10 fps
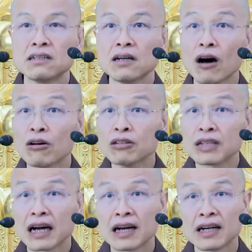老和
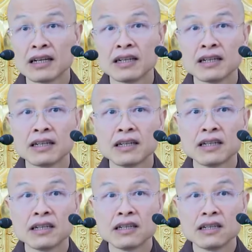尚，
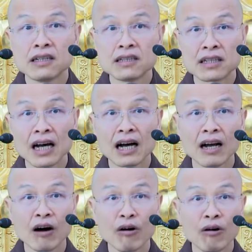夏
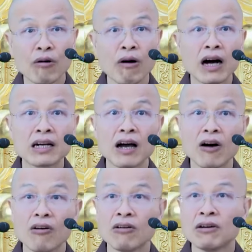老、黄
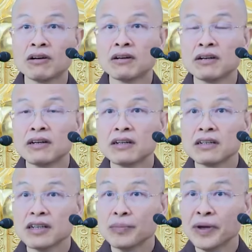老、
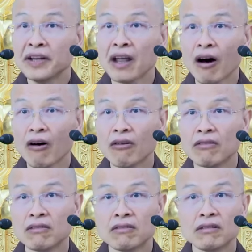李冰老、
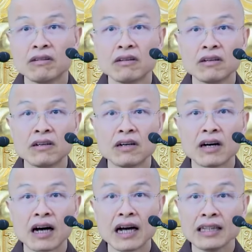
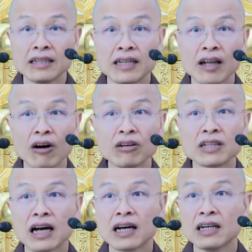海贤老和
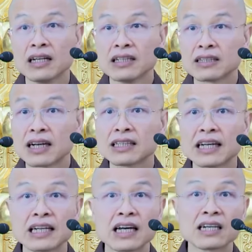尚、张
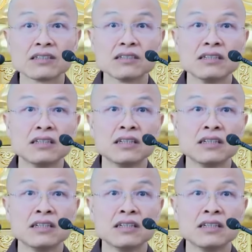家大师。